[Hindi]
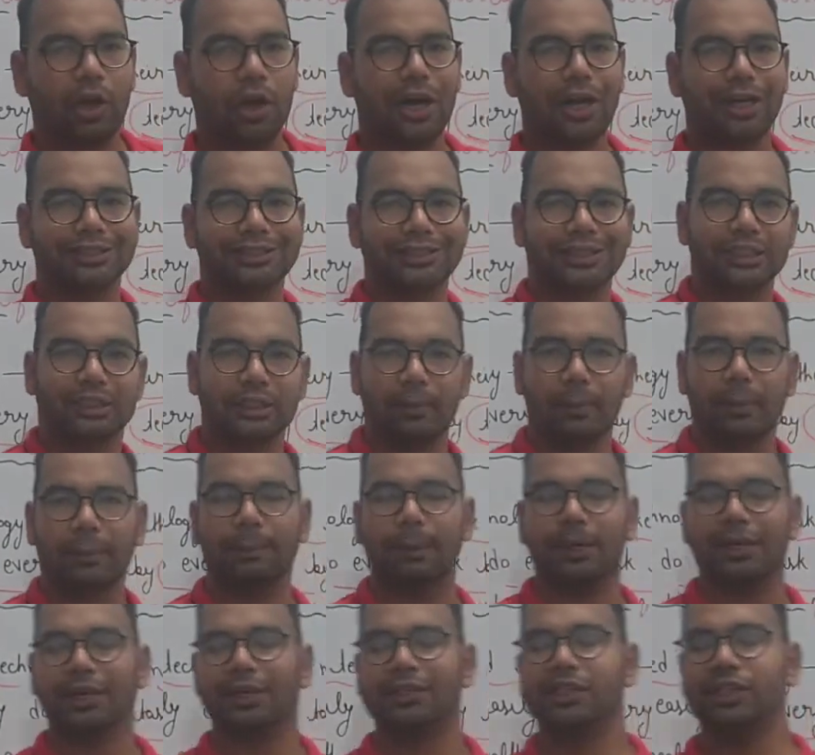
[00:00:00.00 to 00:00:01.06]
वो आज के समय
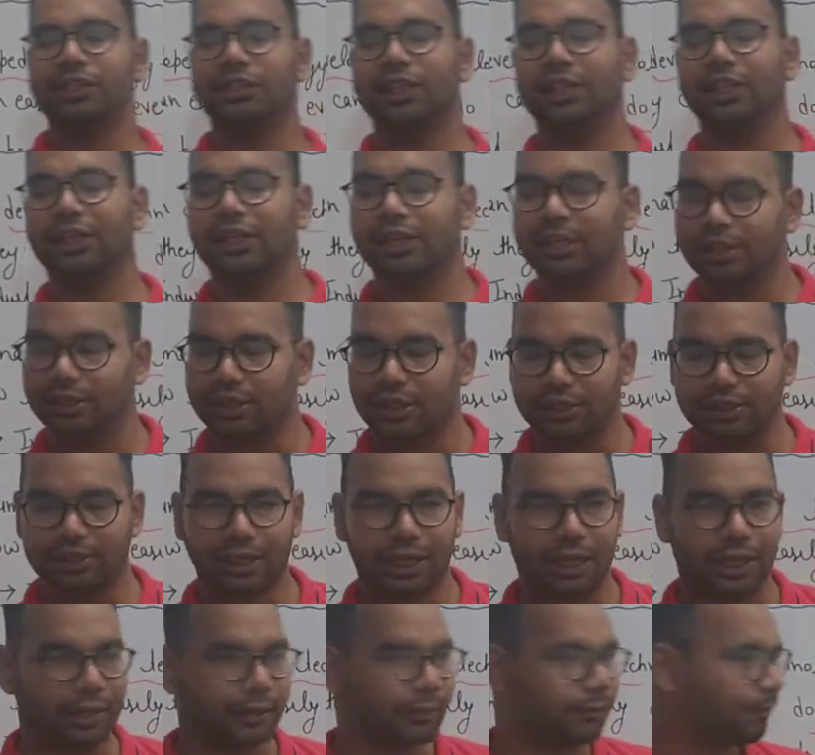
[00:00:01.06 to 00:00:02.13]
प्रकृति से नहीं
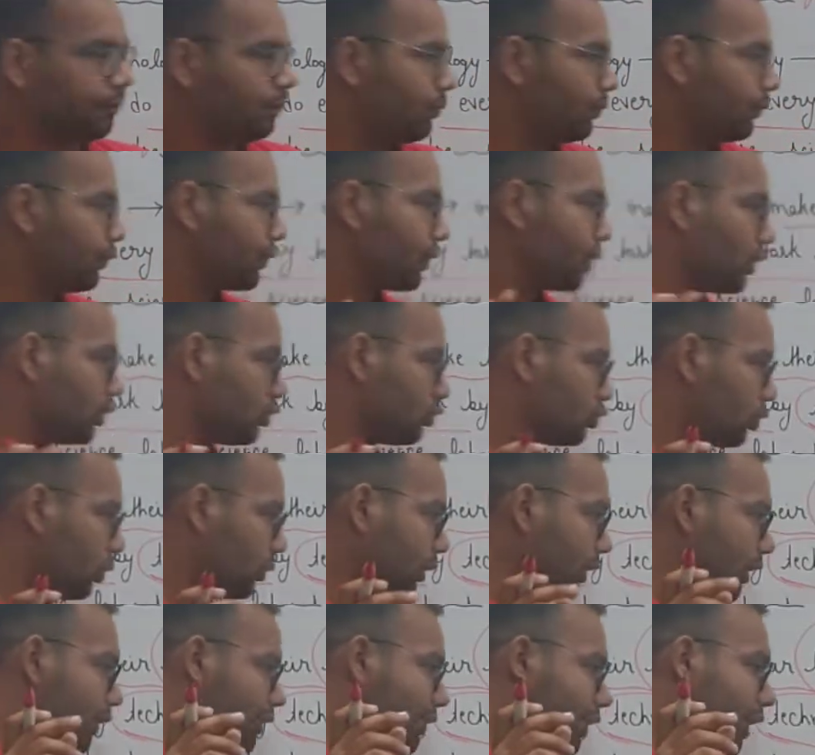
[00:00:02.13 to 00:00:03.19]
डरता है
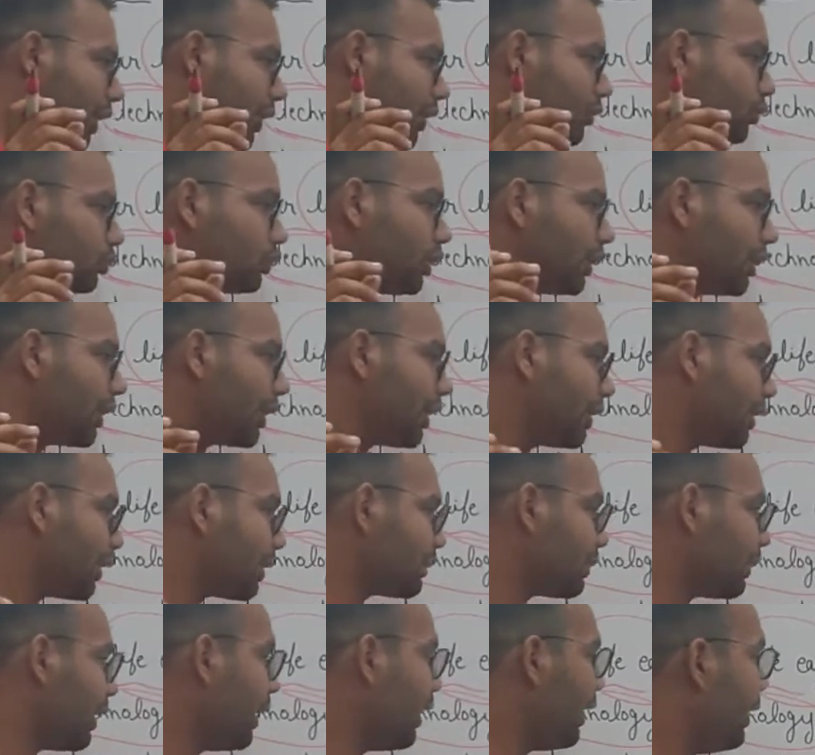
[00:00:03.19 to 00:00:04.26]
जो नेचर है उससे नहीं
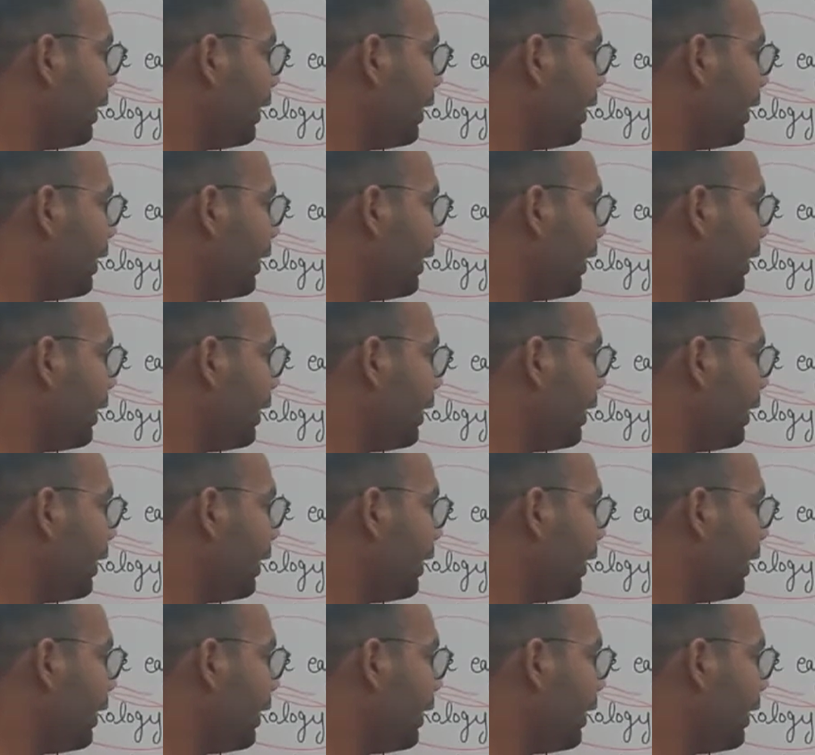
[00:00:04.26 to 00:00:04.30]
डरता